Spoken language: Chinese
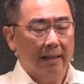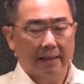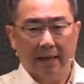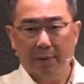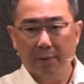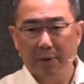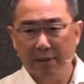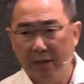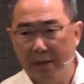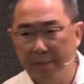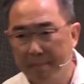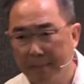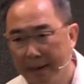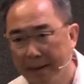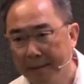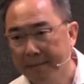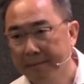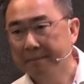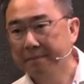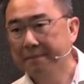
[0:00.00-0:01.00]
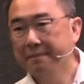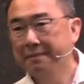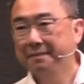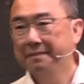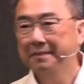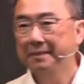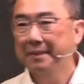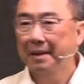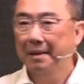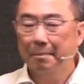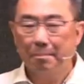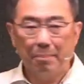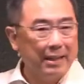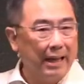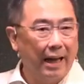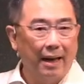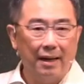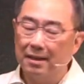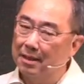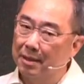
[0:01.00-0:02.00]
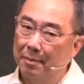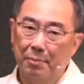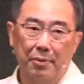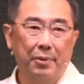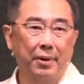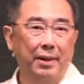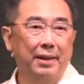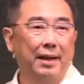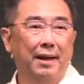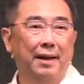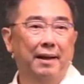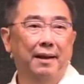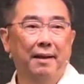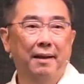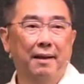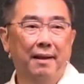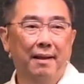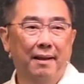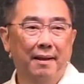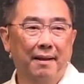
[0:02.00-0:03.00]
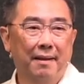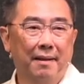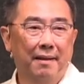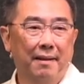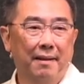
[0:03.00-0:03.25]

打你你才会谦卑，不打你你不会的。